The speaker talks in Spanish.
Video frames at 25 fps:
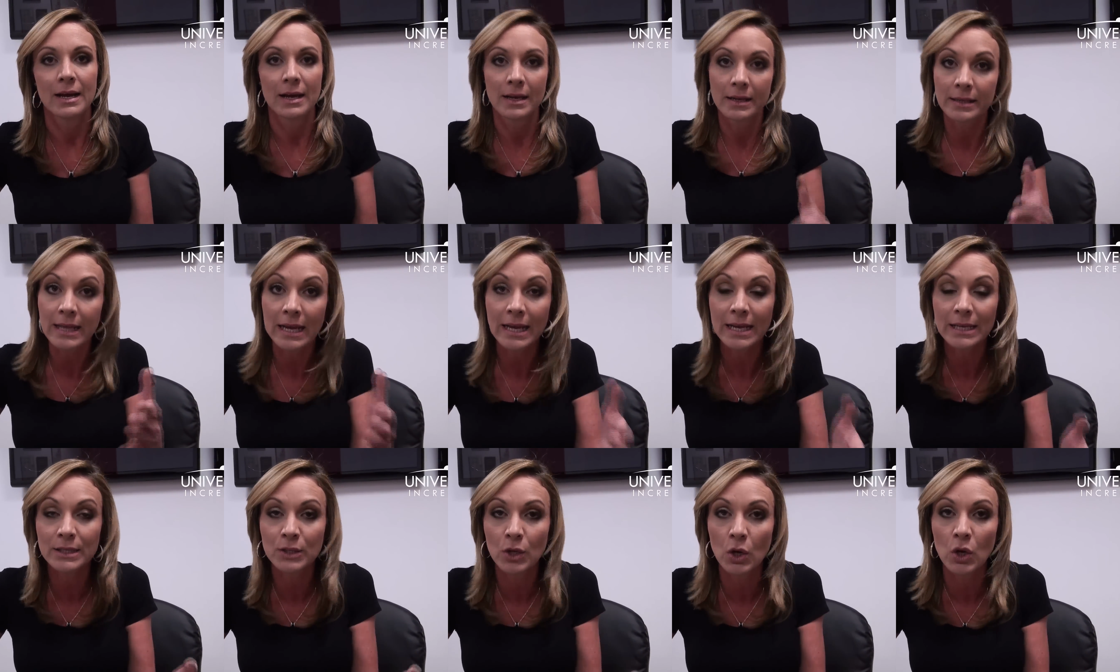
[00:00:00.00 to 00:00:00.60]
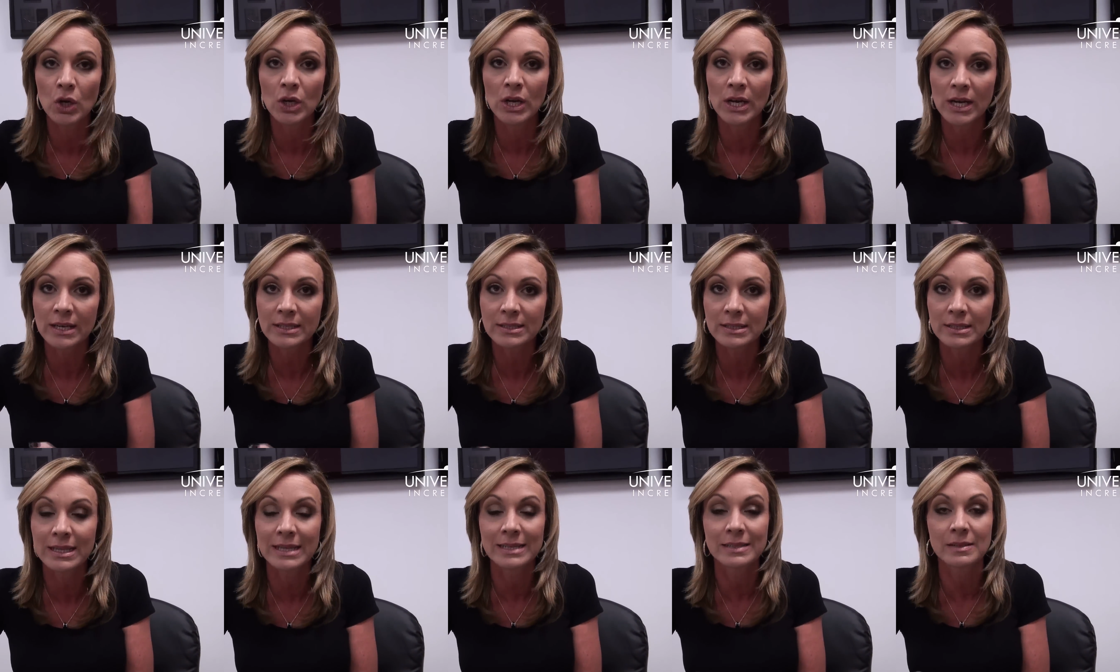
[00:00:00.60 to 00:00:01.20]
de todos
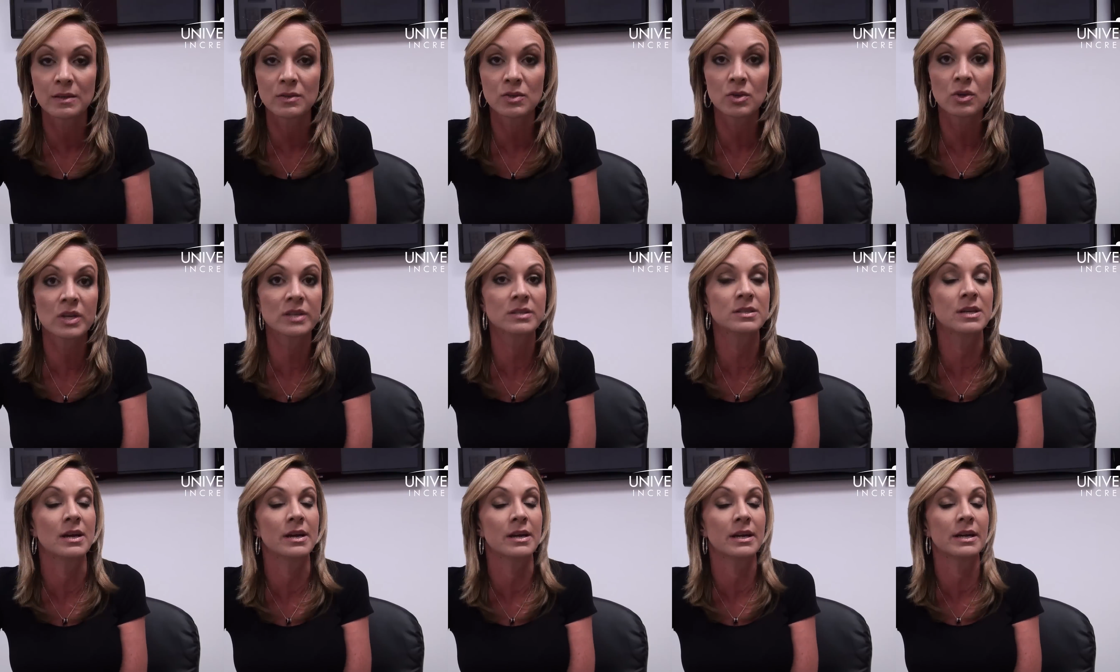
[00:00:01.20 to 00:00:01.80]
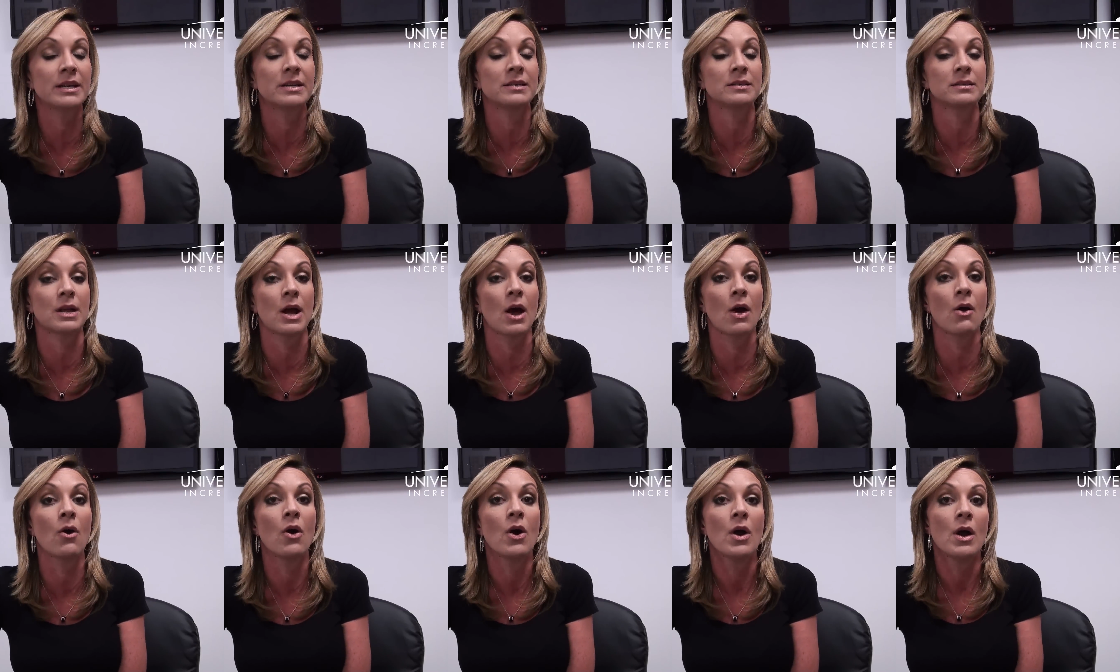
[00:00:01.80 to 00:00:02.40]
los decesos que se han
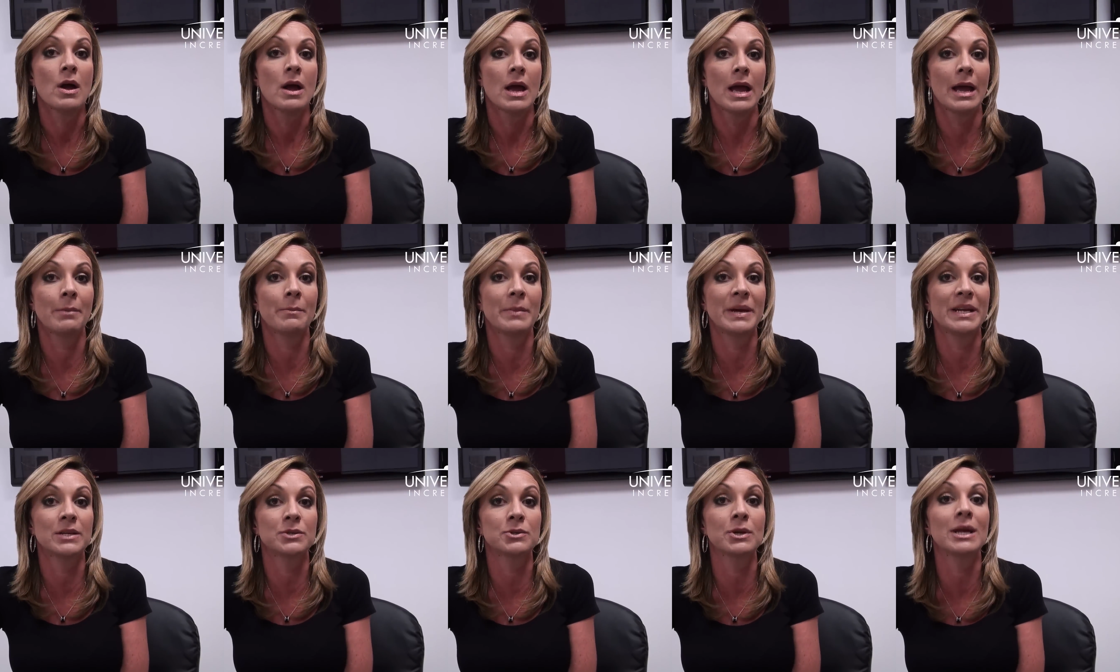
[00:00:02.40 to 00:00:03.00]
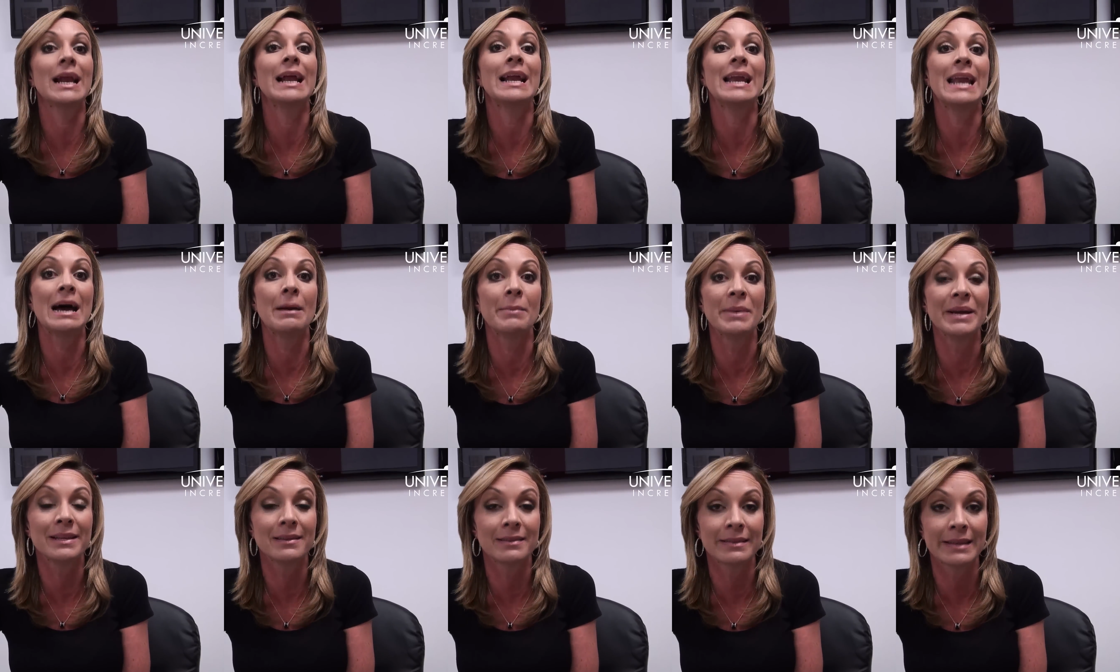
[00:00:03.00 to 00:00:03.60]
registrado en Venezuela.
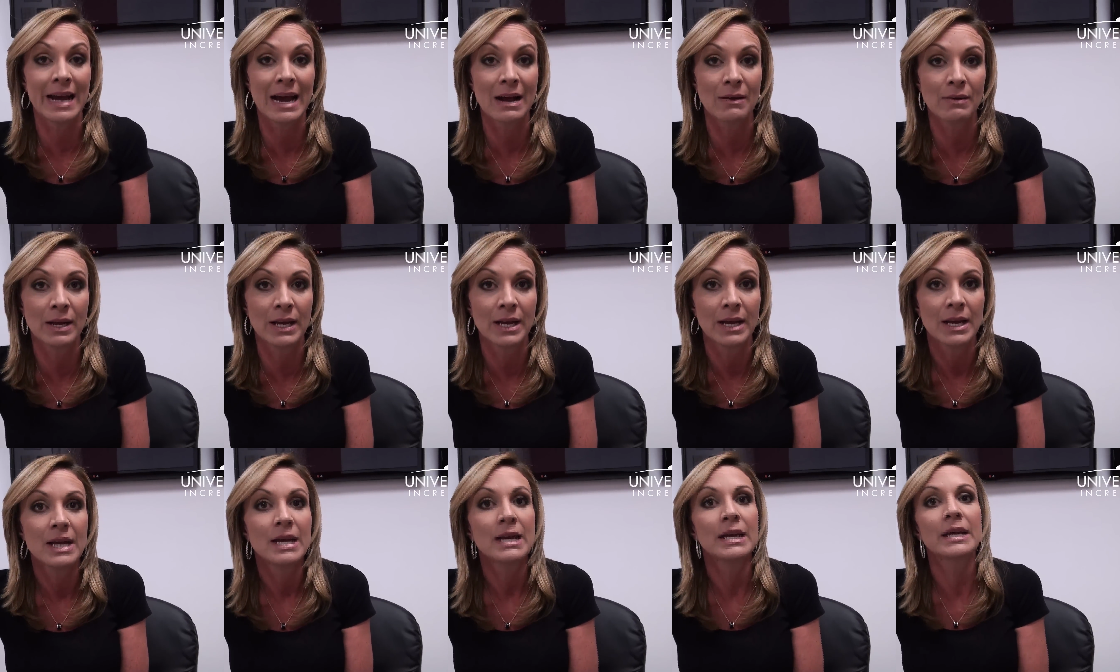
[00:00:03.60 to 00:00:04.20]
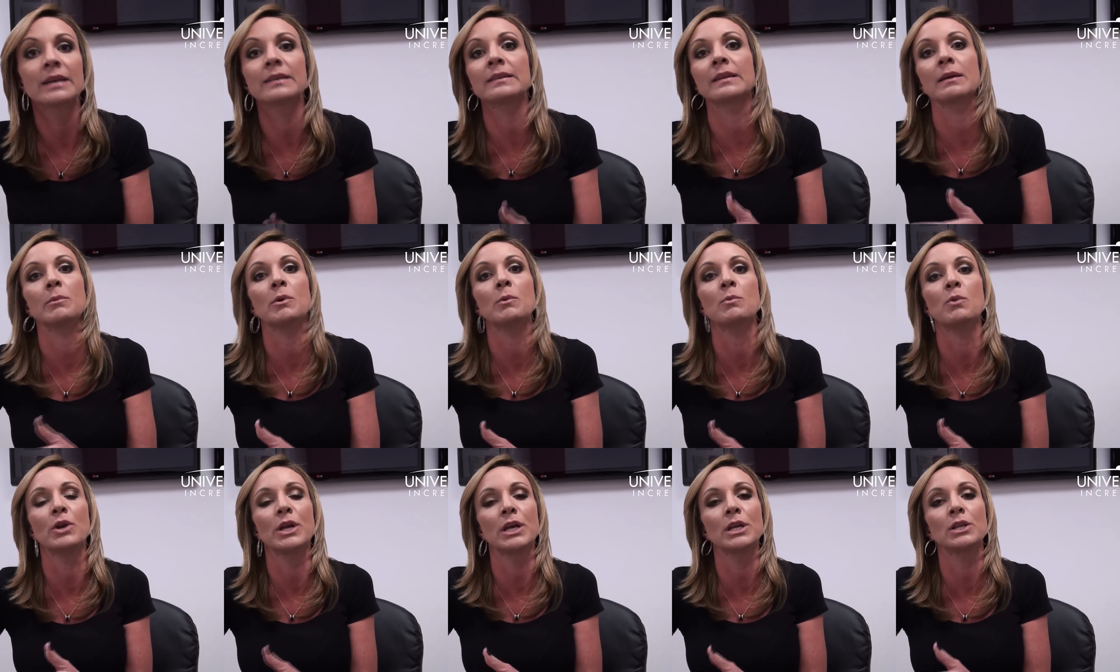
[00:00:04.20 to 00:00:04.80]
Lamentable que
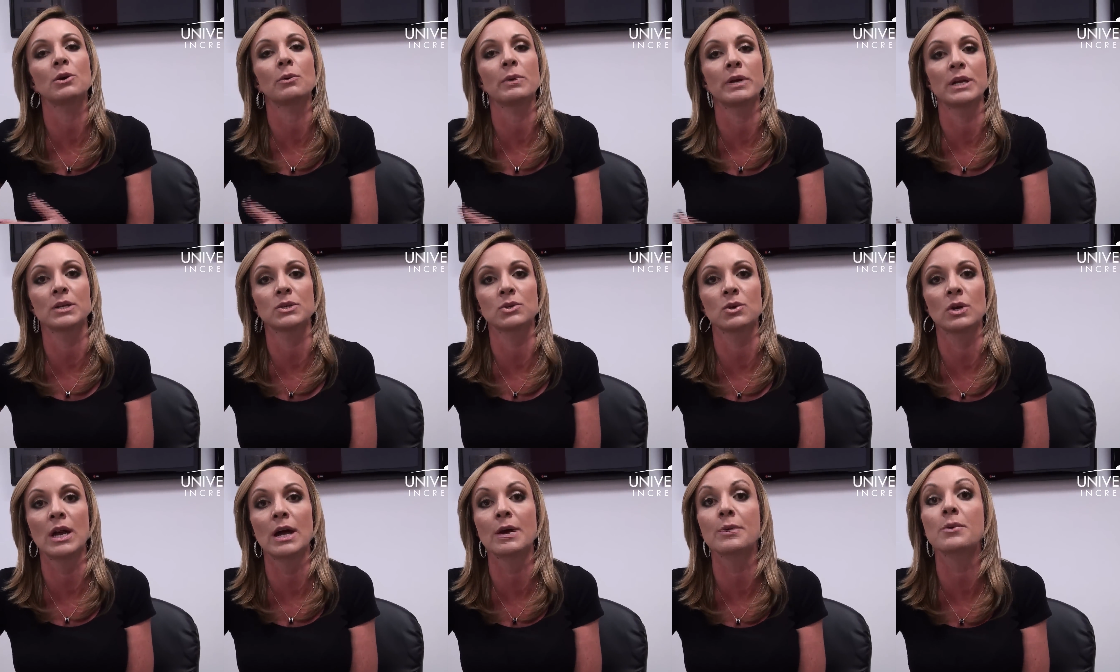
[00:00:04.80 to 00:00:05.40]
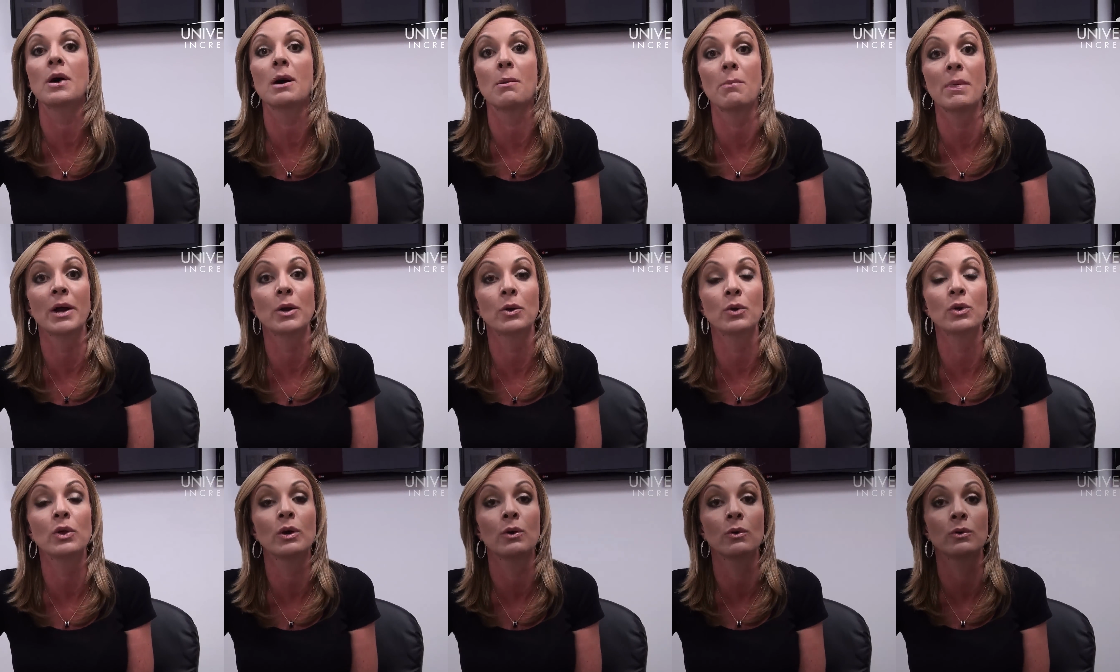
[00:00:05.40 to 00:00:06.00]
estemos muriendo venezolanos a
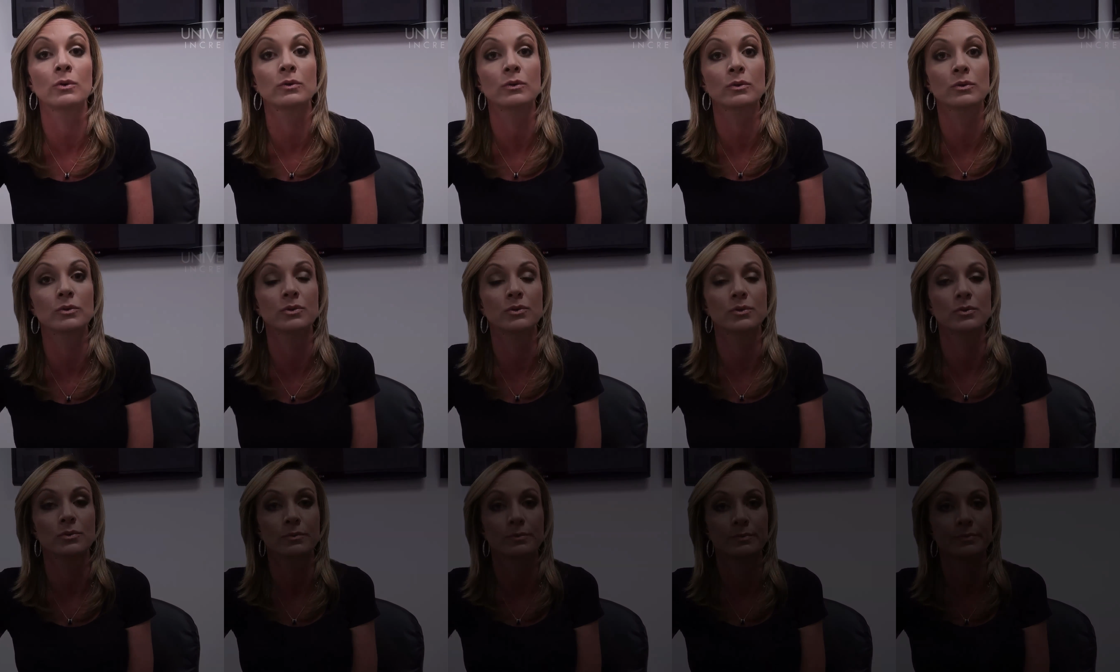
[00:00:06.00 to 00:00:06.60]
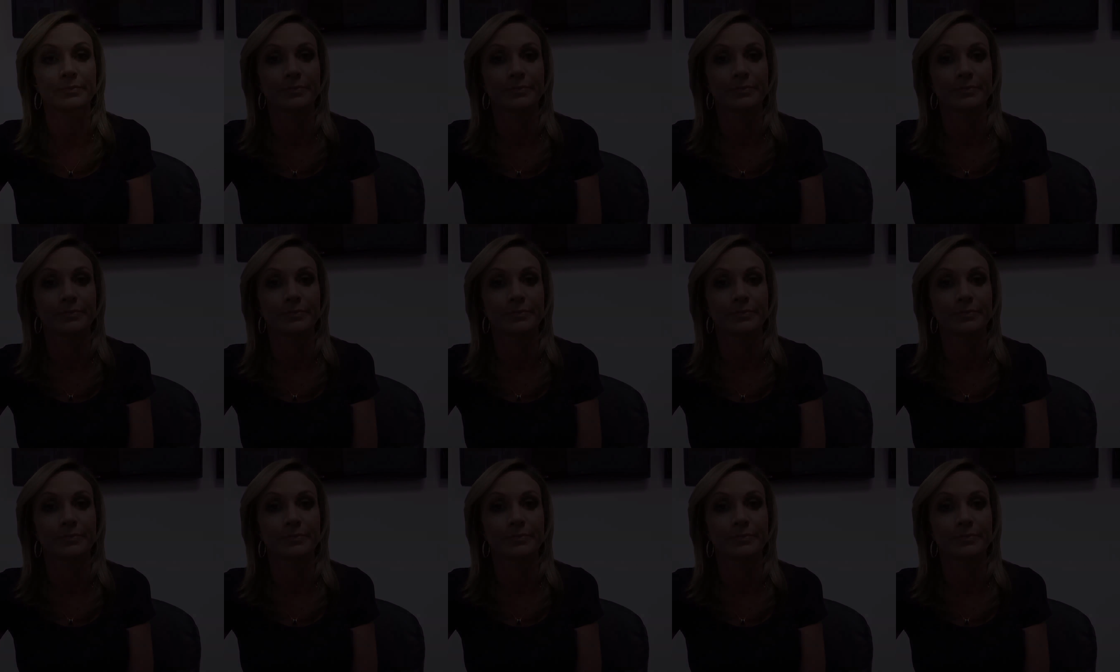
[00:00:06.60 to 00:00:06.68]
manos de otros.